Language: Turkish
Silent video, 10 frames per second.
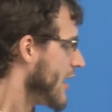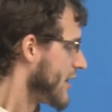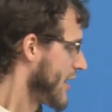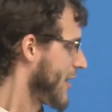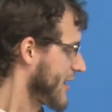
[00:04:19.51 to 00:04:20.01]

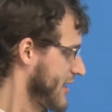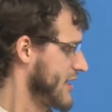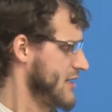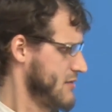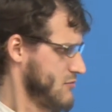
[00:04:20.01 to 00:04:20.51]
Demek
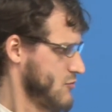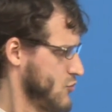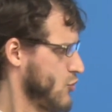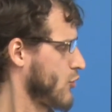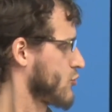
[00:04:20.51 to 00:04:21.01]
ki
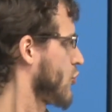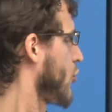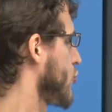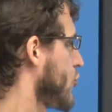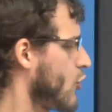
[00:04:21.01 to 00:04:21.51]
çok
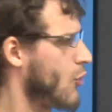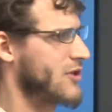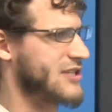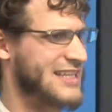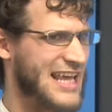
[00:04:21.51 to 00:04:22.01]
doktor
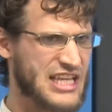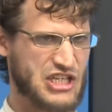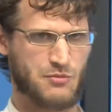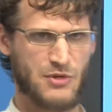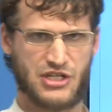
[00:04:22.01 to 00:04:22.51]
olması
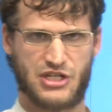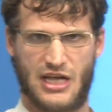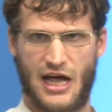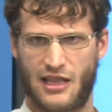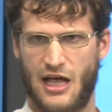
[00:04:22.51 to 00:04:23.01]
gelişmiş
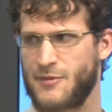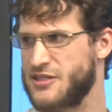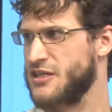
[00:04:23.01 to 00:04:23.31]
alameti